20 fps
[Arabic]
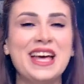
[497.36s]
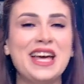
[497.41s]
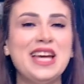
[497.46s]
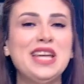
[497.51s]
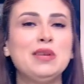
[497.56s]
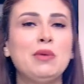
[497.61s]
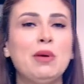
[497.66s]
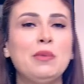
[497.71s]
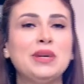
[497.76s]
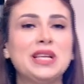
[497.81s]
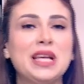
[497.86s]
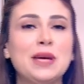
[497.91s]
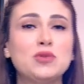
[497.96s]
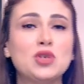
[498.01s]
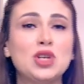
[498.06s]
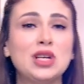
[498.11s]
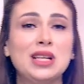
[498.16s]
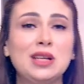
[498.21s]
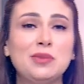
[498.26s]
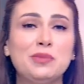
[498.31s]
احنا ما بنجيبش
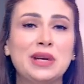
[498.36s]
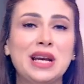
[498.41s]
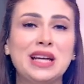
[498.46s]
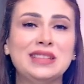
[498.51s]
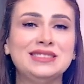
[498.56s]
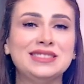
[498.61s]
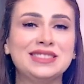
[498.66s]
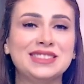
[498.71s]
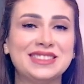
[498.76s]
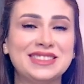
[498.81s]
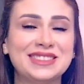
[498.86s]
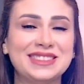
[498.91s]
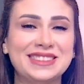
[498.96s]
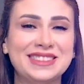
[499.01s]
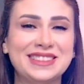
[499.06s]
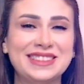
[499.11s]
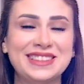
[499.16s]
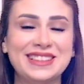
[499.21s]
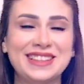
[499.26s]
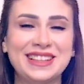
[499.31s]
غير البراند
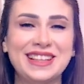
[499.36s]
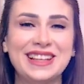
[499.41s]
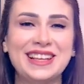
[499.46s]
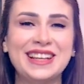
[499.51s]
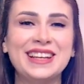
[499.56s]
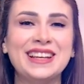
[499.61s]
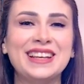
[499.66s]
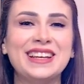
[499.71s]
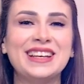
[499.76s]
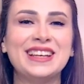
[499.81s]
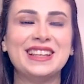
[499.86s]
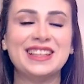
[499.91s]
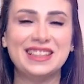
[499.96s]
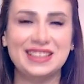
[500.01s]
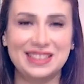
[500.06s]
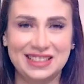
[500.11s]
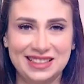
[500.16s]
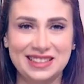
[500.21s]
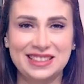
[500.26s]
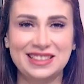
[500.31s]
بصي حضرتك
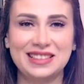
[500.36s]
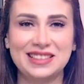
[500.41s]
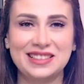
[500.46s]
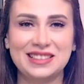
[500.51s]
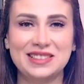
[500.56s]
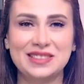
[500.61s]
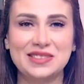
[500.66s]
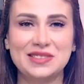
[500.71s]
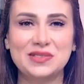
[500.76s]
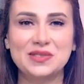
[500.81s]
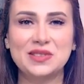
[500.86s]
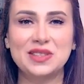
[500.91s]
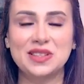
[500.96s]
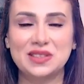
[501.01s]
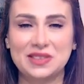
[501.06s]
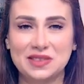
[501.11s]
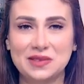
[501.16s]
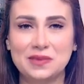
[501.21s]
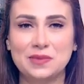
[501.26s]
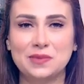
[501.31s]
الجاتو
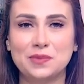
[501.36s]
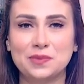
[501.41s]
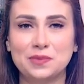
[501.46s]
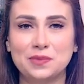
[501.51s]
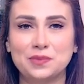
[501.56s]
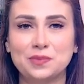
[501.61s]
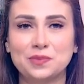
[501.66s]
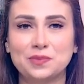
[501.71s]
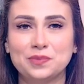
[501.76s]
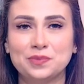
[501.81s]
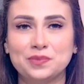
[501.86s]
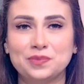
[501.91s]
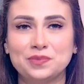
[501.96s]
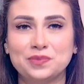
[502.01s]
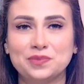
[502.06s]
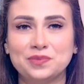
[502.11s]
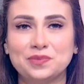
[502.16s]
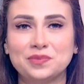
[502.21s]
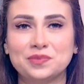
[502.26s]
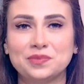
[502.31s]
طعمه ما شاء الله
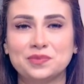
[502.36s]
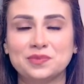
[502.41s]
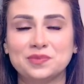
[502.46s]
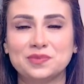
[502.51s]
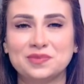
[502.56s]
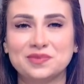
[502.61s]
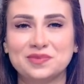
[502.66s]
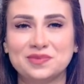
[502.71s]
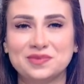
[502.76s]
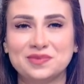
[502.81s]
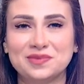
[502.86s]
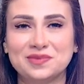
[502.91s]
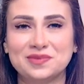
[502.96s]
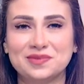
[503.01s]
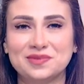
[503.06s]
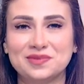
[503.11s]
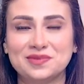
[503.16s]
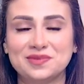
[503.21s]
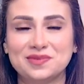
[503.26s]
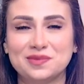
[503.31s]
عليه
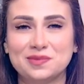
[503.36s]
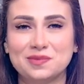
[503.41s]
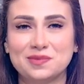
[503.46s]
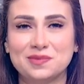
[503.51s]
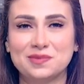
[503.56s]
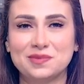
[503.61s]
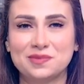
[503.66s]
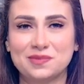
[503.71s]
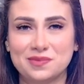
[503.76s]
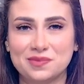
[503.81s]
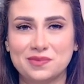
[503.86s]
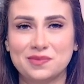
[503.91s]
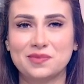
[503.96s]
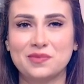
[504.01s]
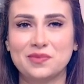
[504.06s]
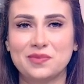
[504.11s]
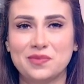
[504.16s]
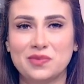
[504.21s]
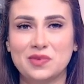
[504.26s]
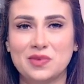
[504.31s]
وحاجاتهم ممتازه
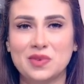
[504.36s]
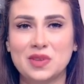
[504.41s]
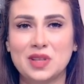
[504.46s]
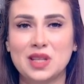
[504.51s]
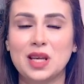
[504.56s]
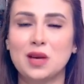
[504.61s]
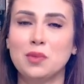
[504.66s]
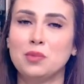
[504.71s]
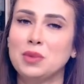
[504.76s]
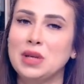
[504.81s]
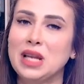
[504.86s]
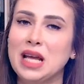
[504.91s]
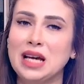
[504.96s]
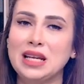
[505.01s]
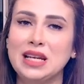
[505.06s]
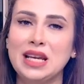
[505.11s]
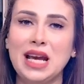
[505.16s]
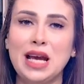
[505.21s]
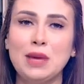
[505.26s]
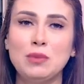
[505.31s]
جدا طب
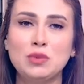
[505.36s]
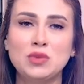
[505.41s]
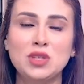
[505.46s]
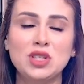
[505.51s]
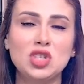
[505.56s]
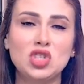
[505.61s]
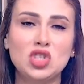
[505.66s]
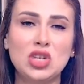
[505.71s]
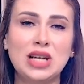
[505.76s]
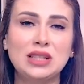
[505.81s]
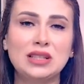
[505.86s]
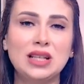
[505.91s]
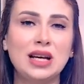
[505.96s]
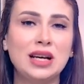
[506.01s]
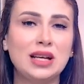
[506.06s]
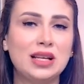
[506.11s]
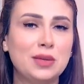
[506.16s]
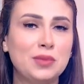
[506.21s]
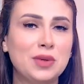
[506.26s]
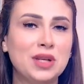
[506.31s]
بالهنا يا حبيبتي دي شهاده
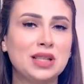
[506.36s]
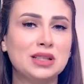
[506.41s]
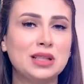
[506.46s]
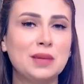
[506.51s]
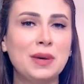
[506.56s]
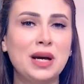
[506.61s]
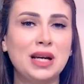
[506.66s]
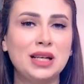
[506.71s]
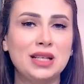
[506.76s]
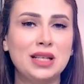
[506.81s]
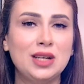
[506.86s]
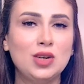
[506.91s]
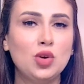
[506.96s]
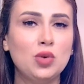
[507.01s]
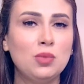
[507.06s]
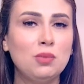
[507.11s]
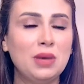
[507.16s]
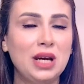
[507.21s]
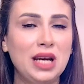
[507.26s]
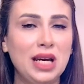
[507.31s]
كبيره طبعا
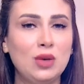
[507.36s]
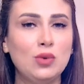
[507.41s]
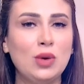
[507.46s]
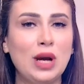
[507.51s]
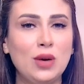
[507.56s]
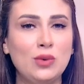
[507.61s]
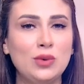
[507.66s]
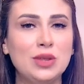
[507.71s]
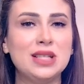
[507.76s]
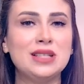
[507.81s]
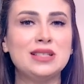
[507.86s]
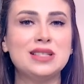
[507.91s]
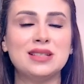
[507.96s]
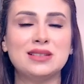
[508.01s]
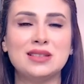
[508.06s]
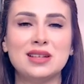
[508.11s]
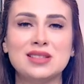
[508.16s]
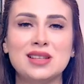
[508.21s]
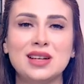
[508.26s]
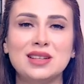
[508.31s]
ليهم بجد
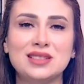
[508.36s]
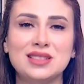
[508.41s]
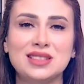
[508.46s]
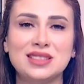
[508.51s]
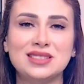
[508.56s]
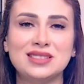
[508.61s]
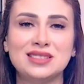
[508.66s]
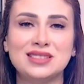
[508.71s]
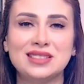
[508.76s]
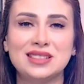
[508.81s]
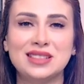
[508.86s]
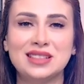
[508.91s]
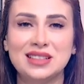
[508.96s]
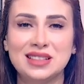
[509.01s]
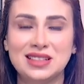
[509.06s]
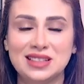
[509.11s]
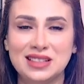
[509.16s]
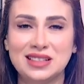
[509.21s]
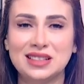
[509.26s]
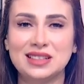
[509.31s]
استاذ علي
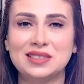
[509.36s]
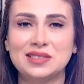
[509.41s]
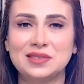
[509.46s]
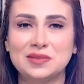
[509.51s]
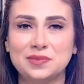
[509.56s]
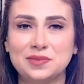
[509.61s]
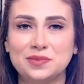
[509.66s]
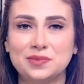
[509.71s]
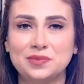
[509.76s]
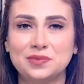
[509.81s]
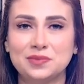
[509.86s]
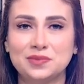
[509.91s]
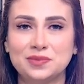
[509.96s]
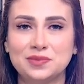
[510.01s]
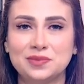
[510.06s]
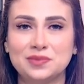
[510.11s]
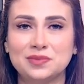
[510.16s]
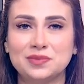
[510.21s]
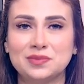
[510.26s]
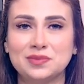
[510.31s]
استاذ علي
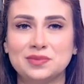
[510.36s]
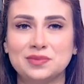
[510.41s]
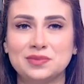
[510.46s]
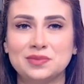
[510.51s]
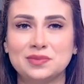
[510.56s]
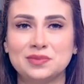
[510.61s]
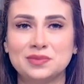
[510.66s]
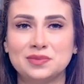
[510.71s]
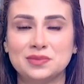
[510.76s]
معاملته كويسه